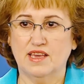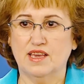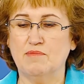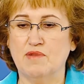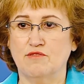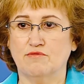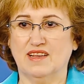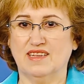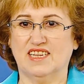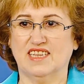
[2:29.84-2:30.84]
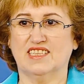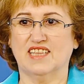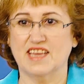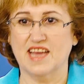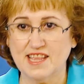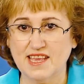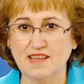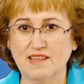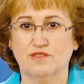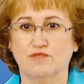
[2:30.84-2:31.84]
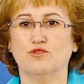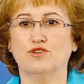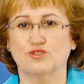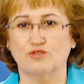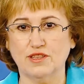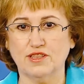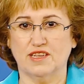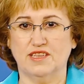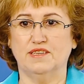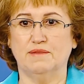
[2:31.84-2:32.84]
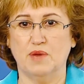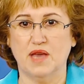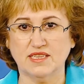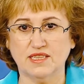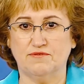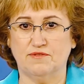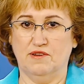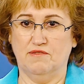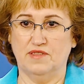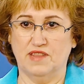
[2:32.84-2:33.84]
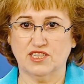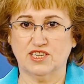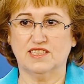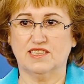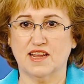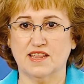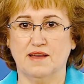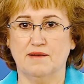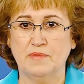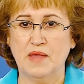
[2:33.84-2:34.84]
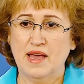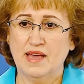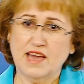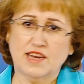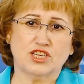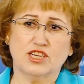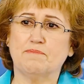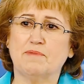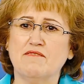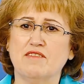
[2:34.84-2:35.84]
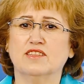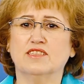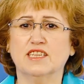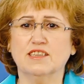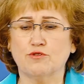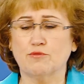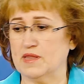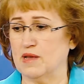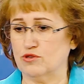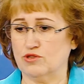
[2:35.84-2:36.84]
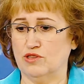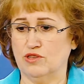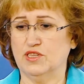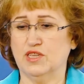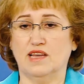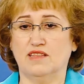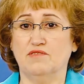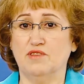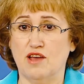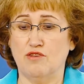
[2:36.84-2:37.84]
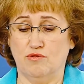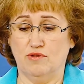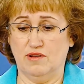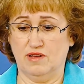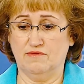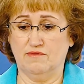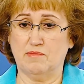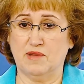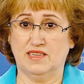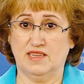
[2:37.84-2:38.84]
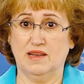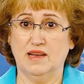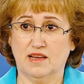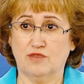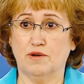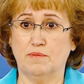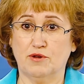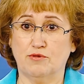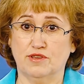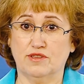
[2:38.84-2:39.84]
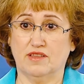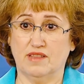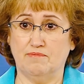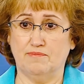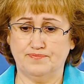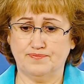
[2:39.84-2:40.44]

имеют состояние 200 семейств в нашей стране. Я решила проверить цифру, потому что не всегда доверяю а, информации, которая приходит к нам